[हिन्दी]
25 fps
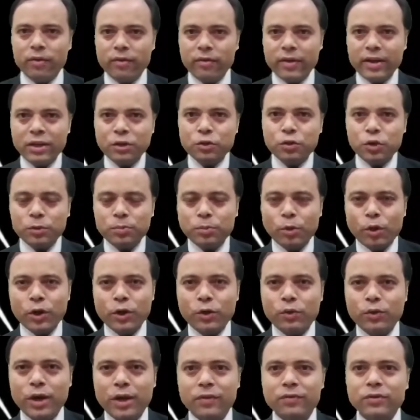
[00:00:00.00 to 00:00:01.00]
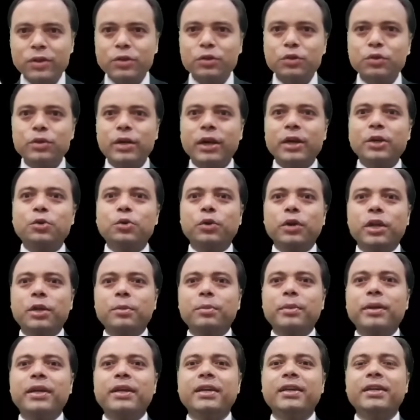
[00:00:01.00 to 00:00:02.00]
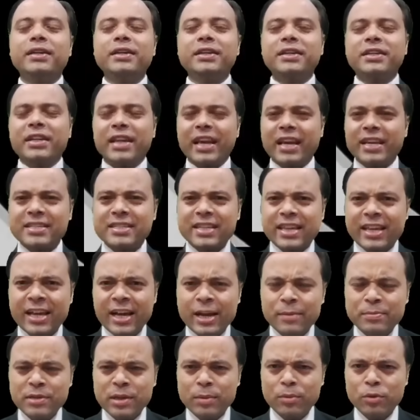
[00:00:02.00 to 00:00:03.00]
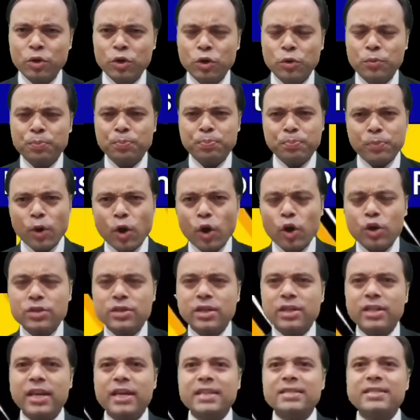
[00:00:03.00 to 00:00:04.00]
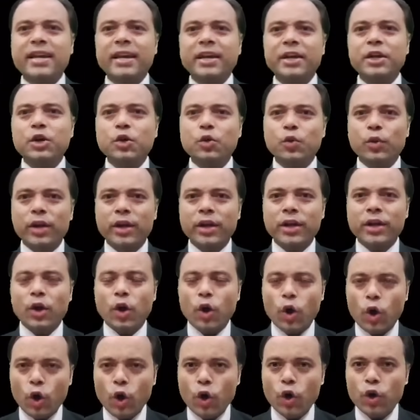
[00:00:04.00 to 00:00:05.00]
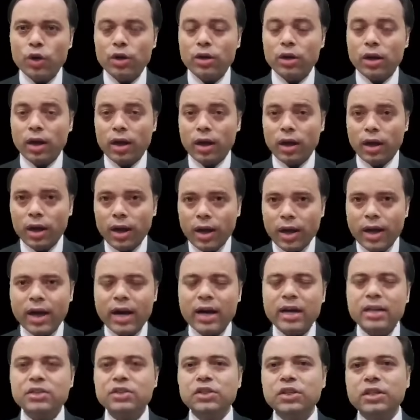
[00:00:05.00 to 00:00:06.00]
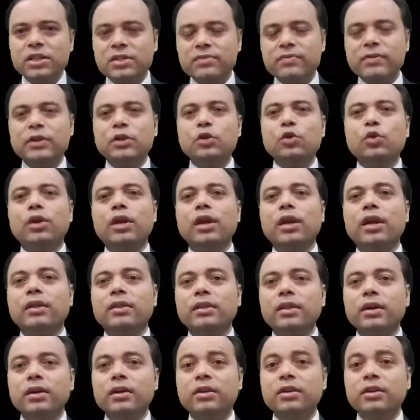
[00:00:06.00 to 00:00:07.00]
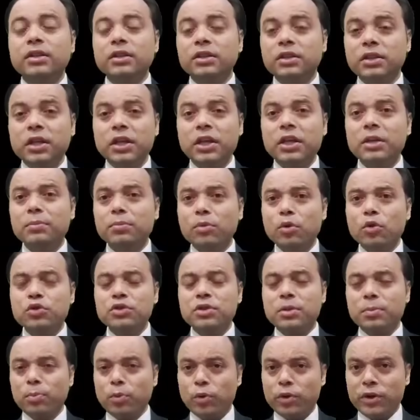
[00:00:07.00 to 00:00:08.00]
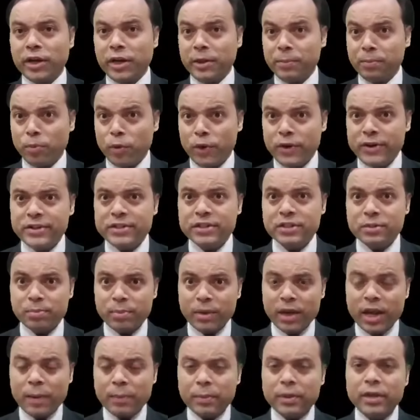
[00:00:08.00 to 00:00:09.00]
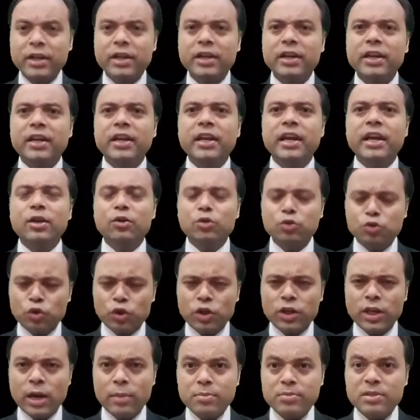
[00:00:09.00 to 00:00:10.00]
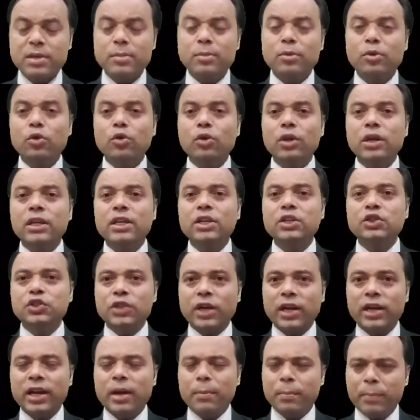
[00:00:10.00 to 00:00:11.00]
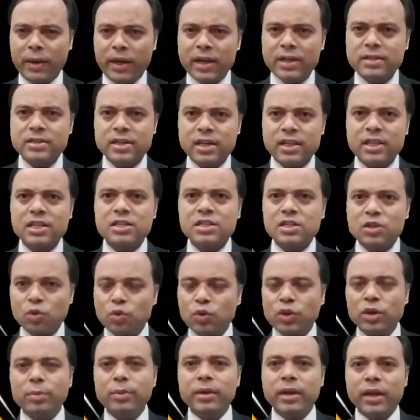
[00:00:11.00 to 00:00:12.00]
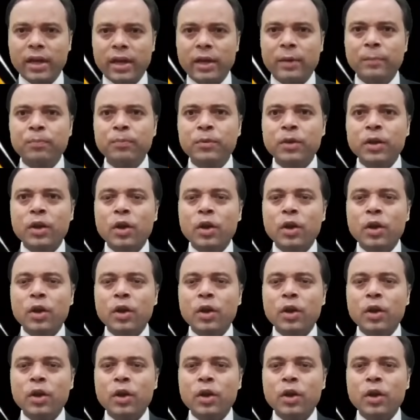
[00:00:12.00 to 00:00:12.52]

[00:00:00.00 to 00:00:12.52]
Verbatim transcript: एवरीवन गुड मॉर्निंग गुड आफ्टरनून एंड गुड इवनिंग कैसे हैं आप सब लोग बहुत ज्यादा एक्साइटेड होंगे और आज इस वीडियो के अंदर तीन मोस्ट इंपोर्टेंट पॉइंट्स मैं आपके लिए लेके आया हूं जो कि हम सब लोगों के लिए जानना बेहद ज्यादा जरूरी भी है